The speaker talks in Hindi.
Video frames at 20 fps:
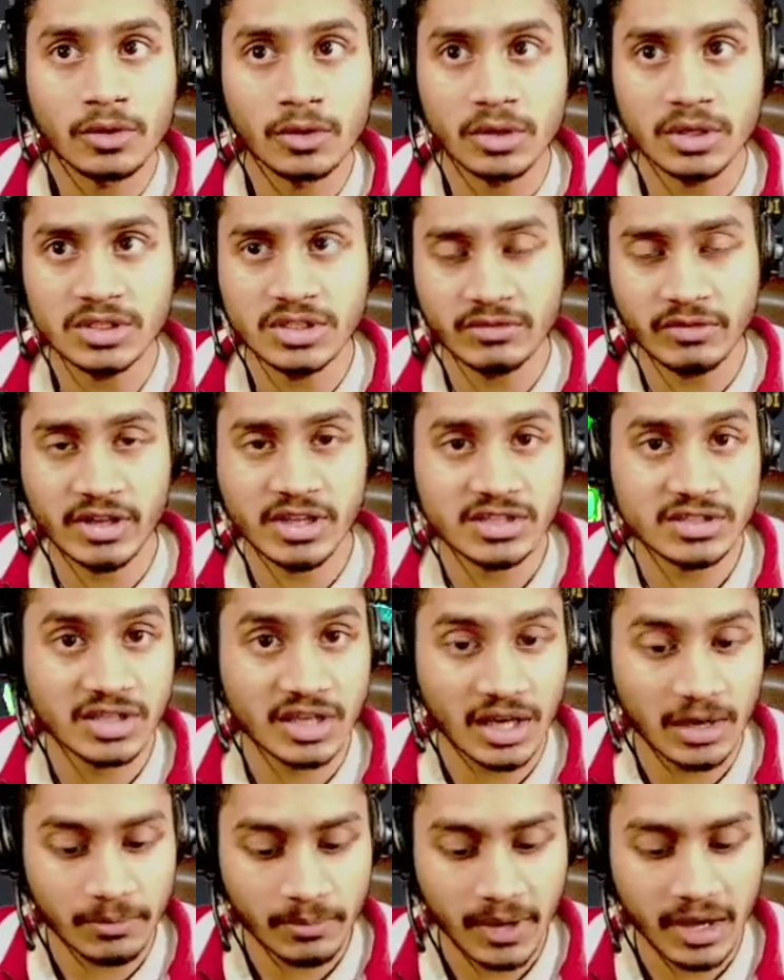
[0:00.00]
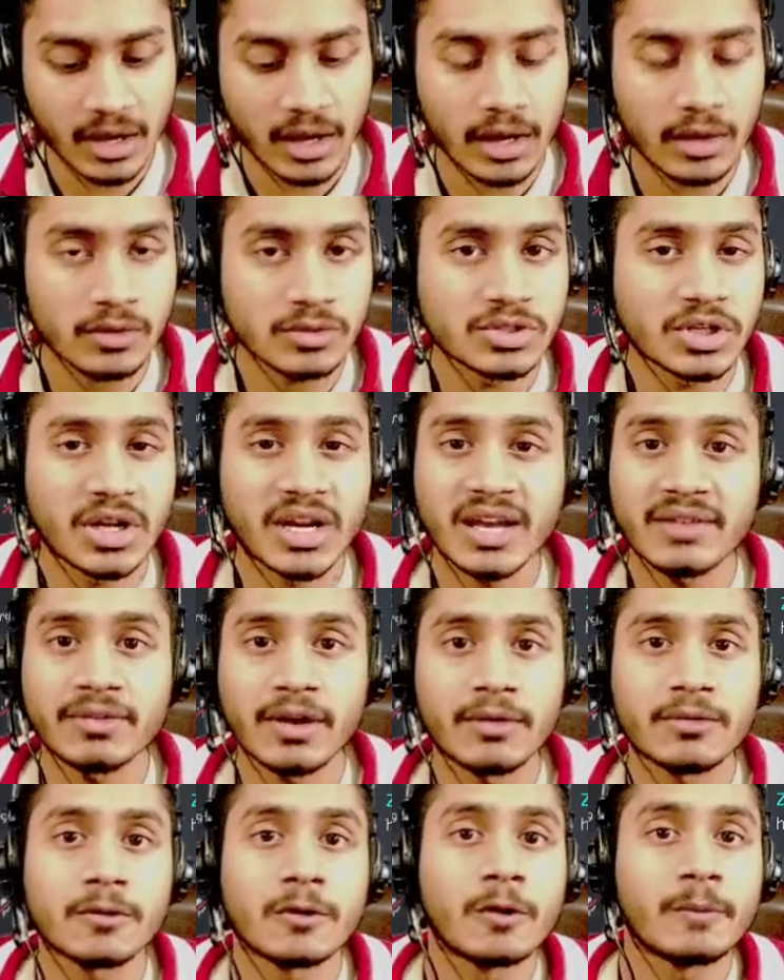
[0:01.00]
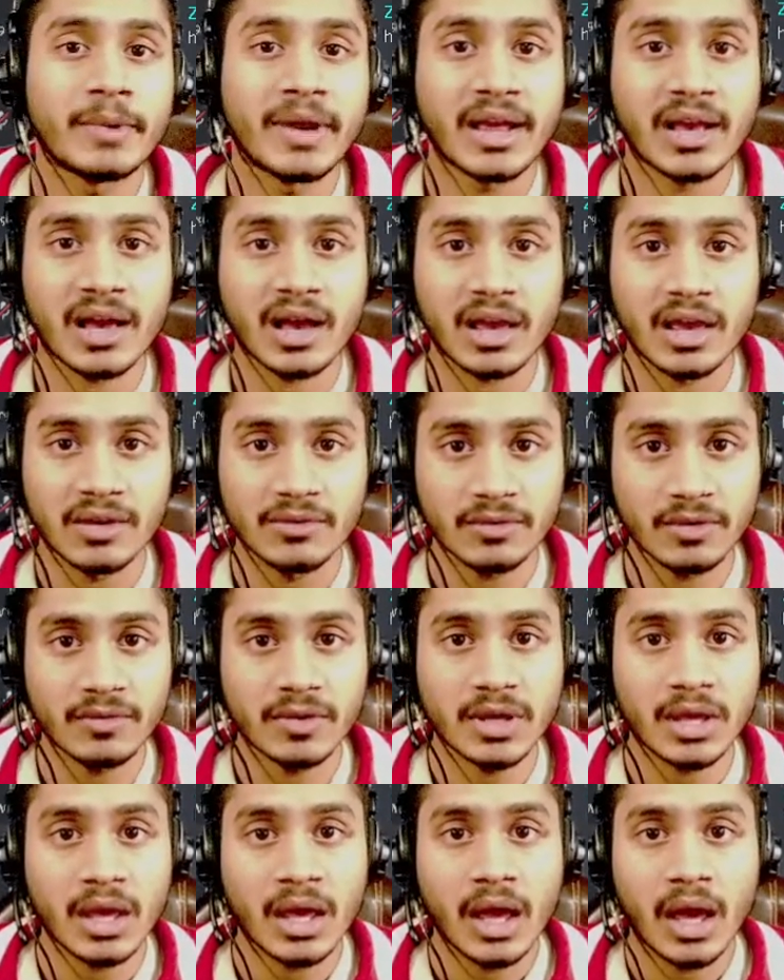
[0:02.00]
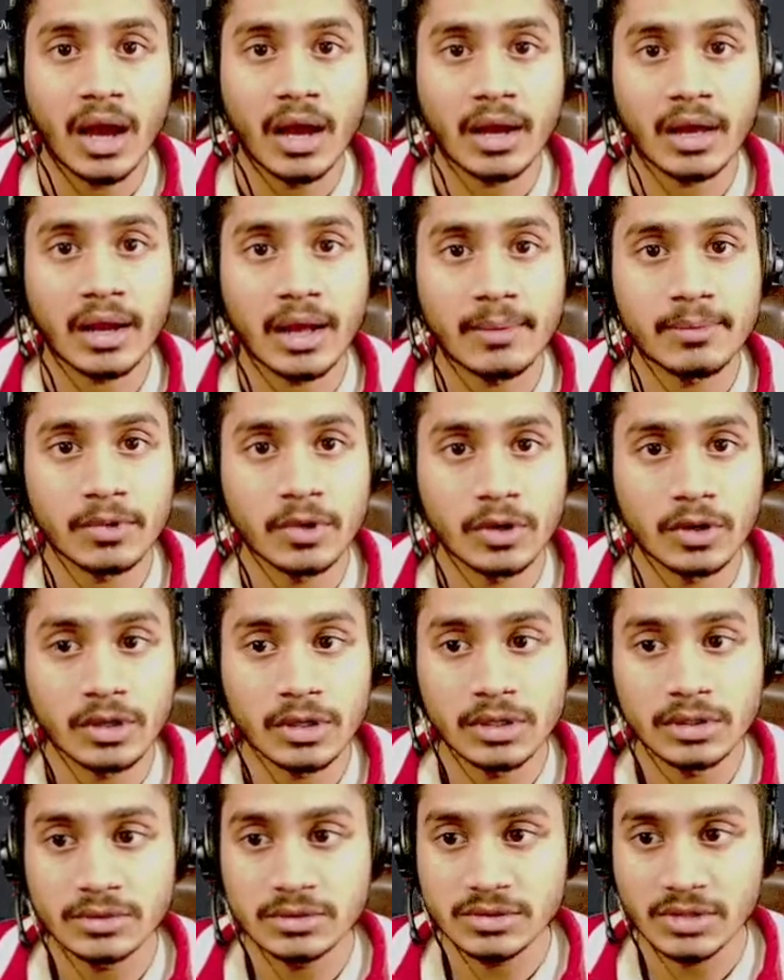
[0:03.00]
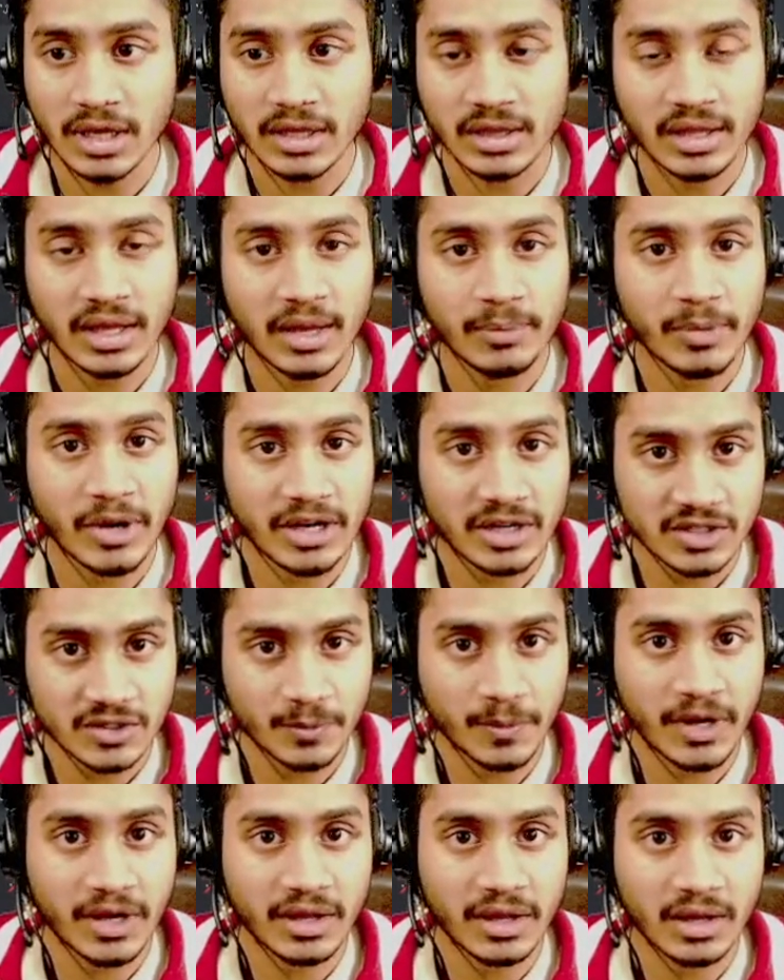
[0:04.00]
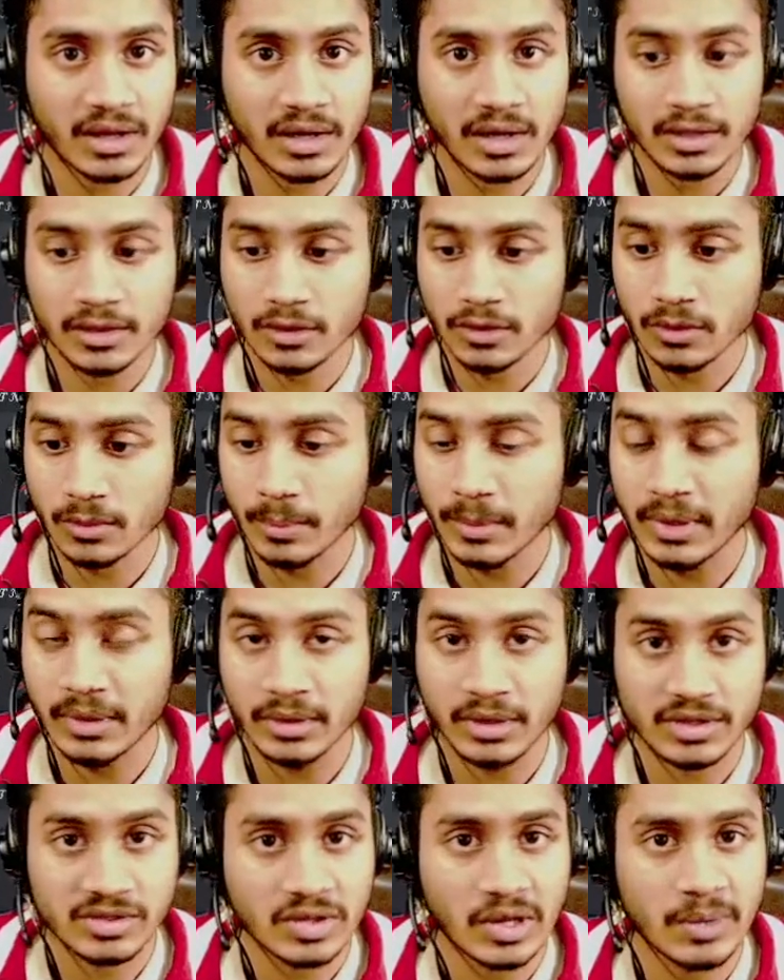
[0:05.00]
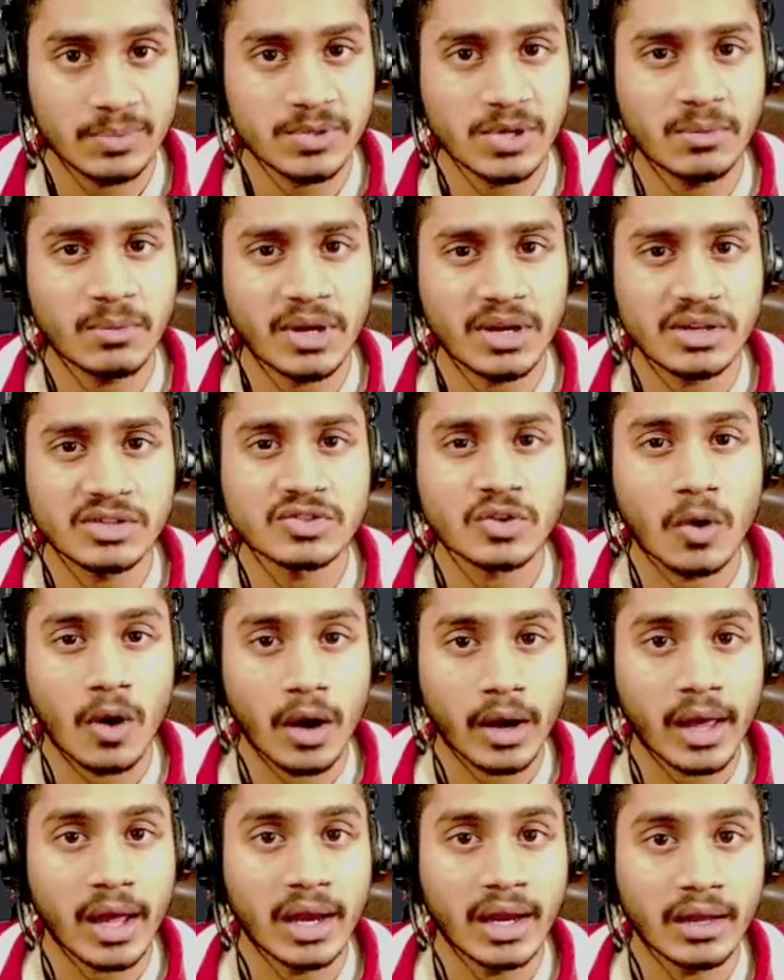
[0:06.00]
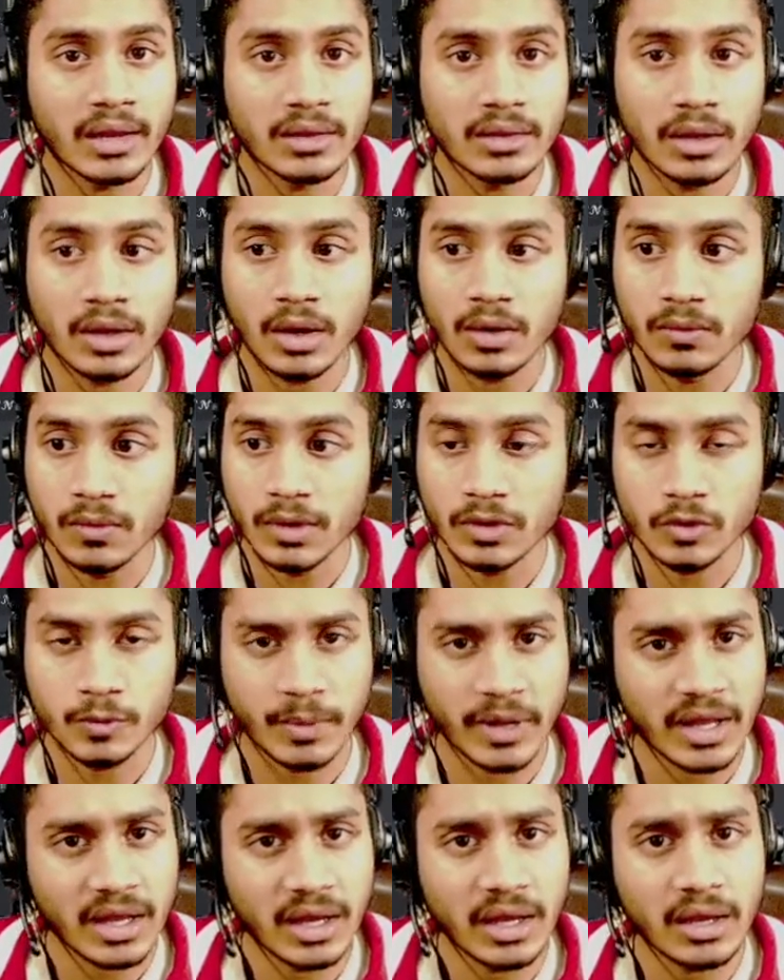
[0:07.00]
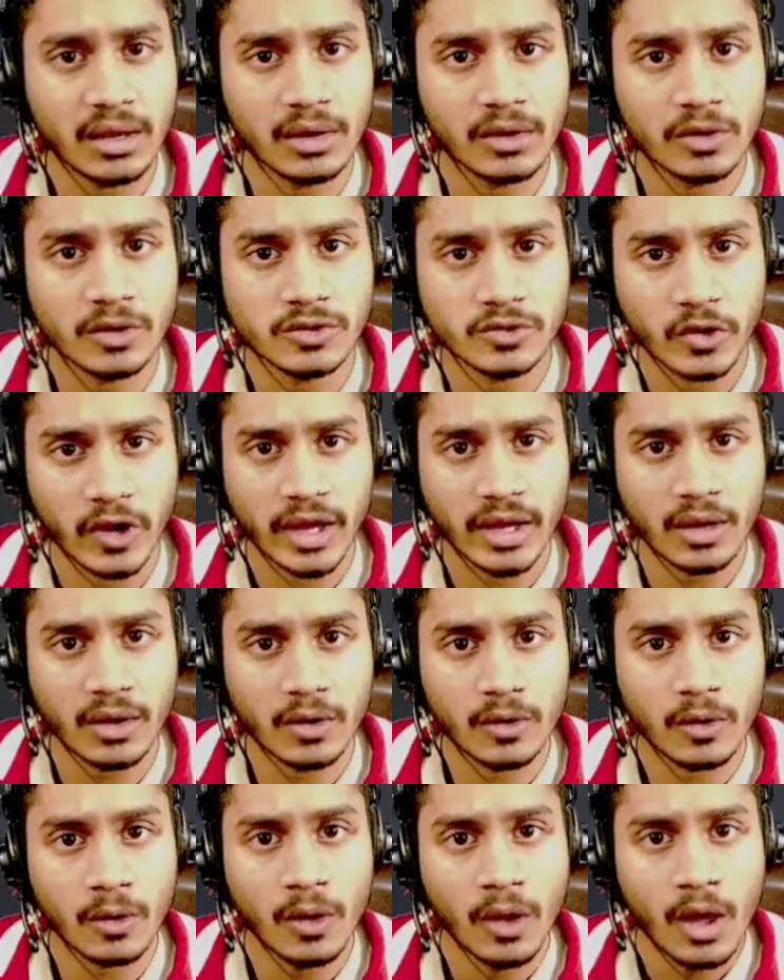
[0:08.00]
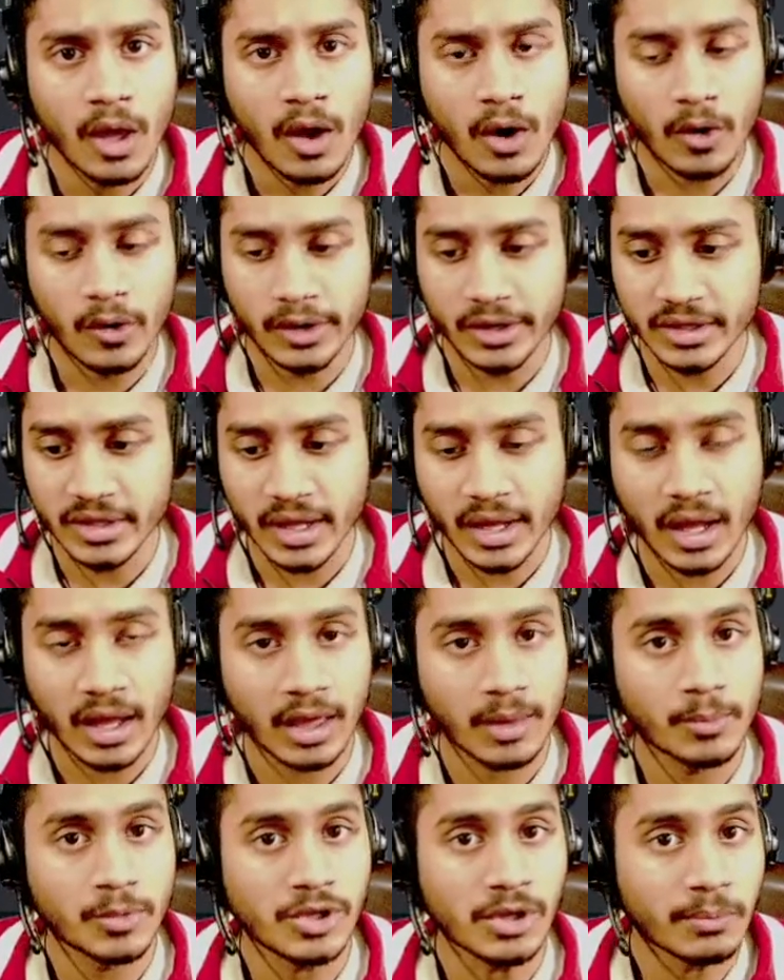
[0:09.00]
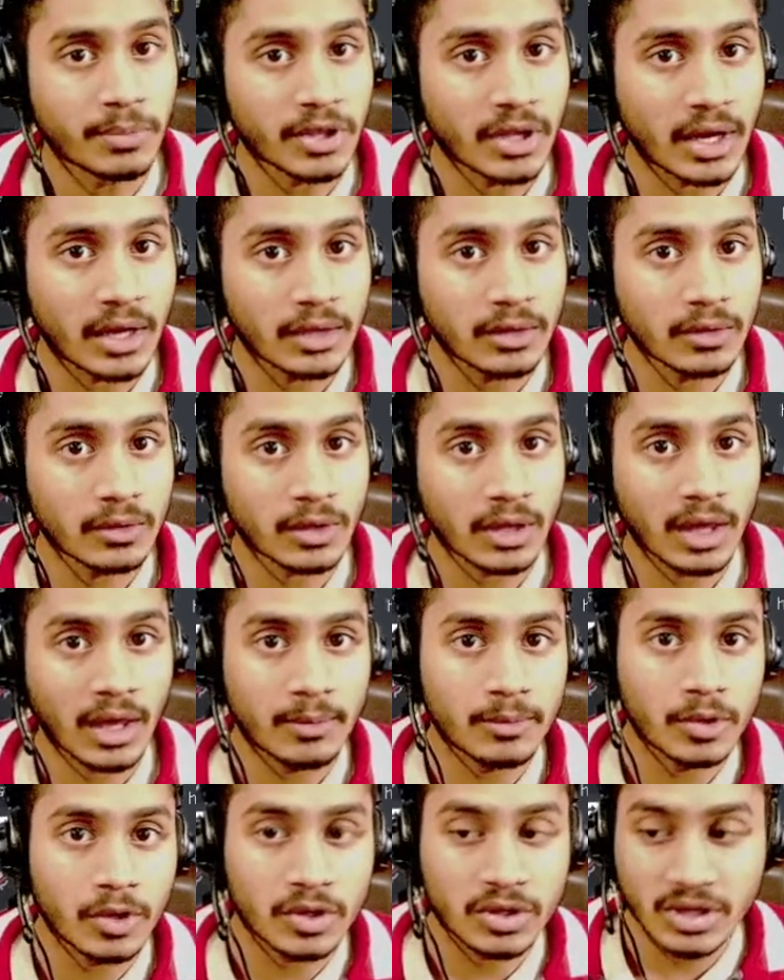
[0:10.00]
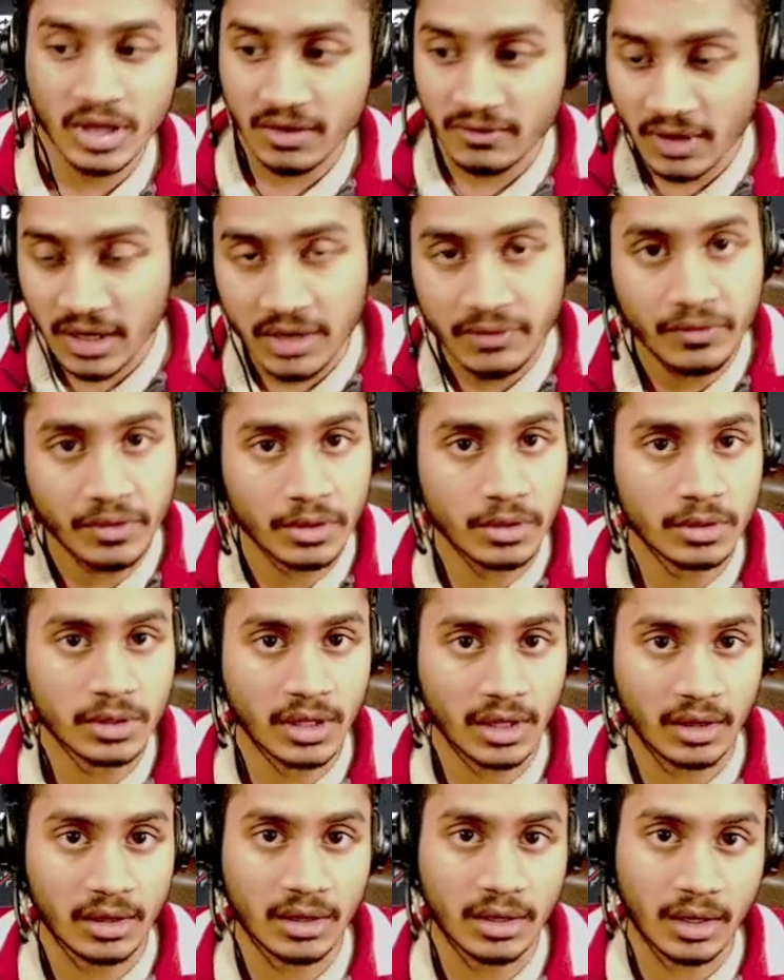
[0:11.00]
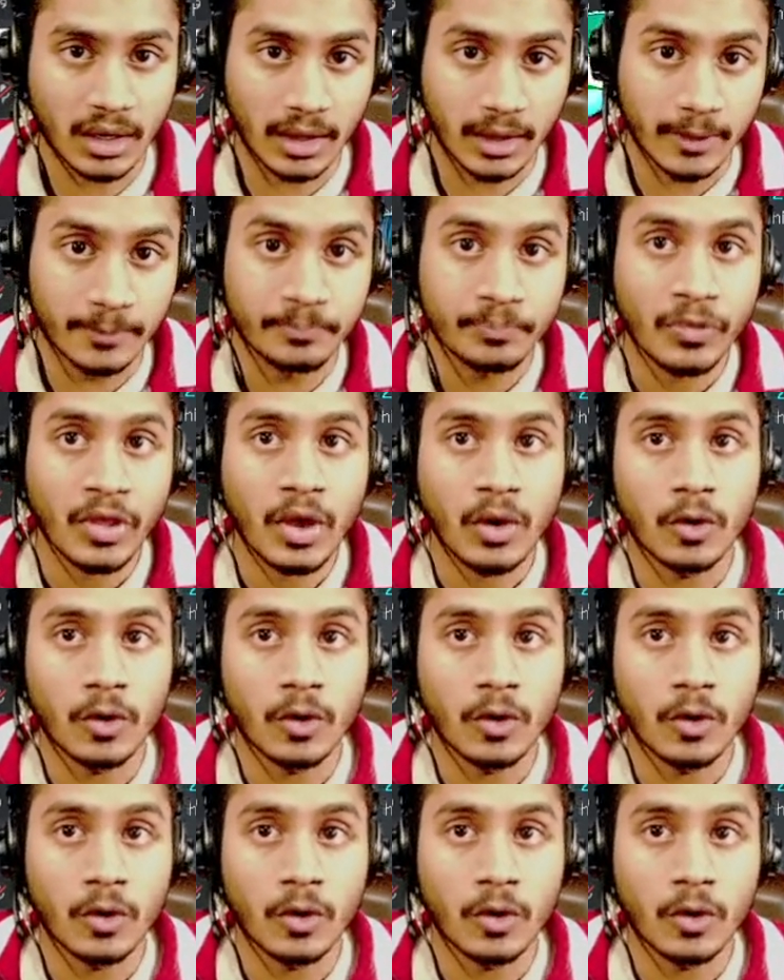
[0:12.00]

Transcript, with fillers: तो इसी वजह से अब मैं कर रहा हूँ जी टी एफ रोल प्ले का गिव अवे अगर आप लोग चाहते हैं पार्टिसिपेट करना तो डिस्क्रिप्शन में डिस्कॉर्ड का लिंक दिया हुआ है उस पर क्लिक करो ज्वाइन करो और इधर आके मुझे बता दो कि हम लोग ये वाली वीडियो देख कर रहे हैं